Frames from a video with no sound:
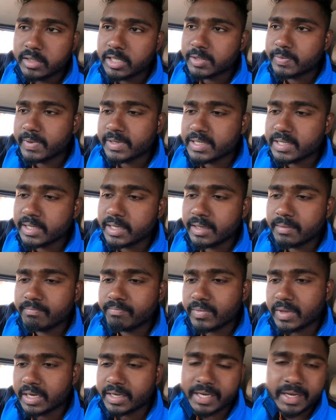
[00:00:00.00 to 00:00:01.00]
जिसमें से
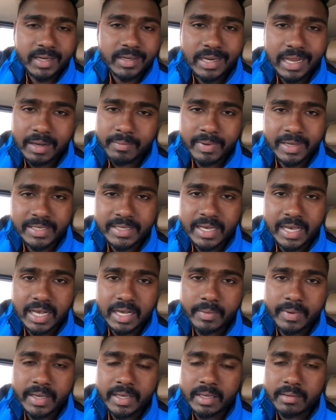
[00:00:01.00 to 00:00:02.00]
ठीक ठाक बच
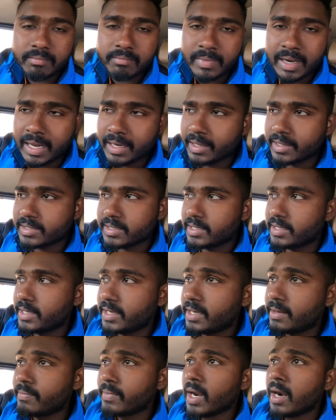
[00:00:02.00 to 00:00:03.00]
जाएगा भाई मान के
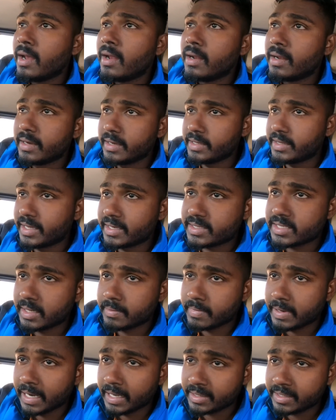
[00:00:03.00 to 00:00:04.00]
चलिए इधर से
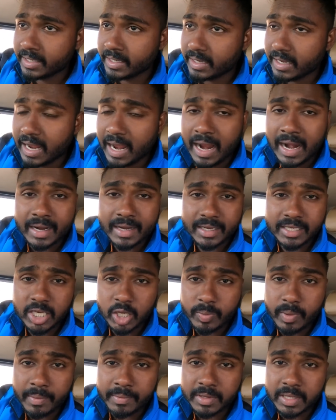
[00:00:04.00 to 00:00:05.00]
हम गए थे आठ
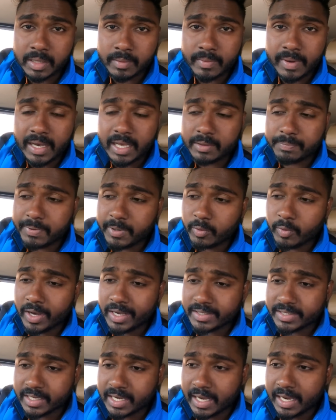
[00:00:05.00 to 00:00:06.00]
हज़ार रुपये में धनबाद फिर
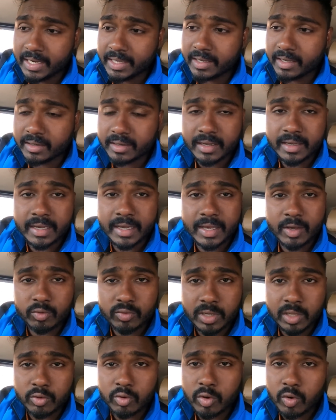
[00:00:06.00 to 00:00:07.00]
वहाँ से खाली करके गए
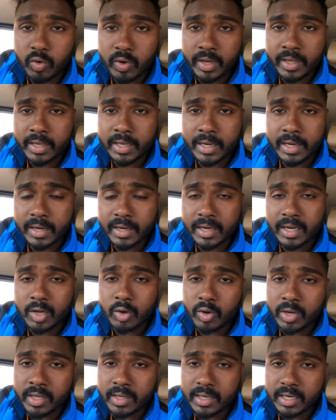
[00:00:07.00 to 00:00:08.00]
उतना दूर लोडिंग करने के लिए
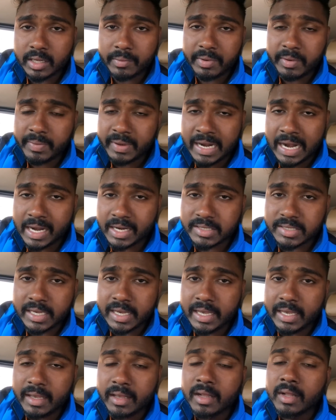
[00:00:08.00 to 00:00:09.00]
लोडिंग करके फिर बनारस
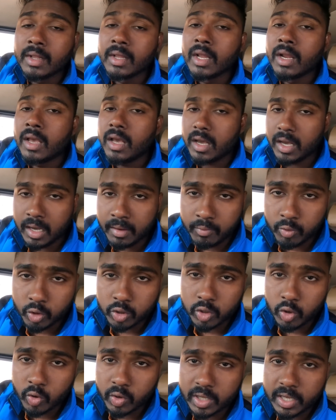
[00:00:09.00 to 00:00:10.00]
आए
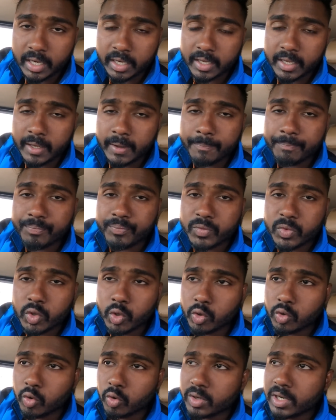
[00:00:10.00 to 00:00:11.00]
अमरूद लोड करके
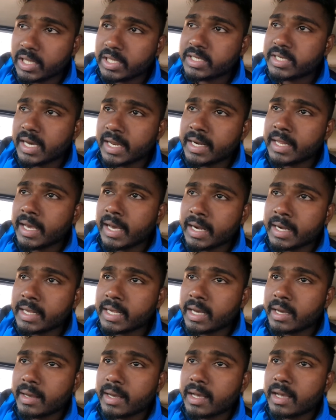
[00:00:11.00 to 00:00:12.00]
तो टोटल जाने
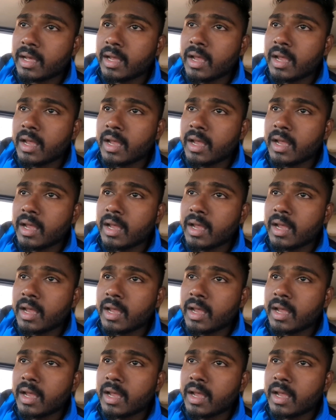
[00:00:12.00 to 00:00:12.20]
आने का